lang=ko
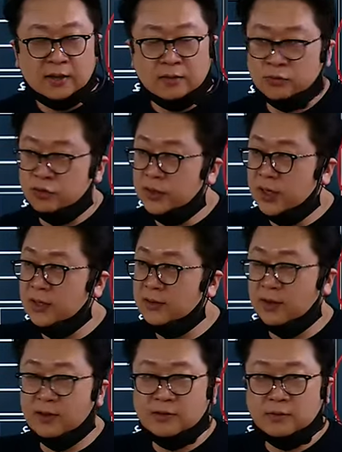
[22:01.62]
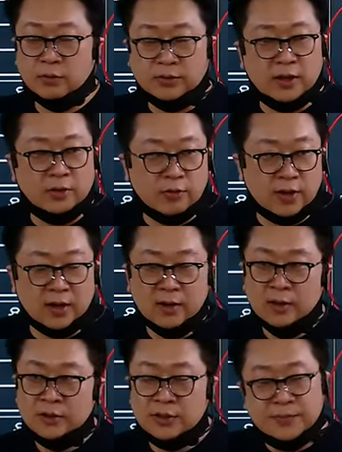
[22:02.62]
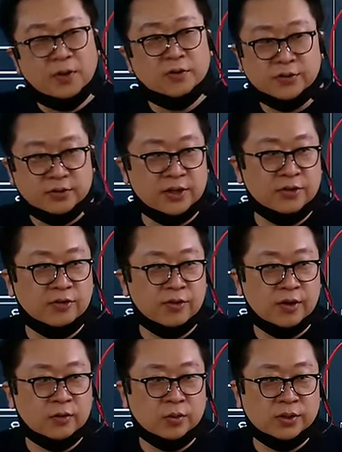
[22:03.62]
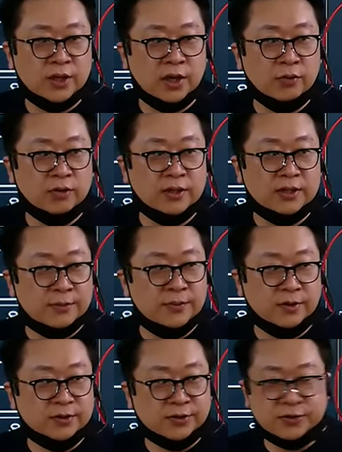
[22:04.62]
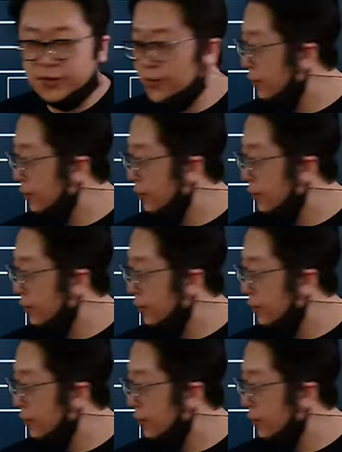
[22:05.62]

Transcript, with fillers: 그럼 중간일 때는 어떻게 할 거야? 심의 거쳐서 하는 거야. 도시계획위원회 심의 거쳐서.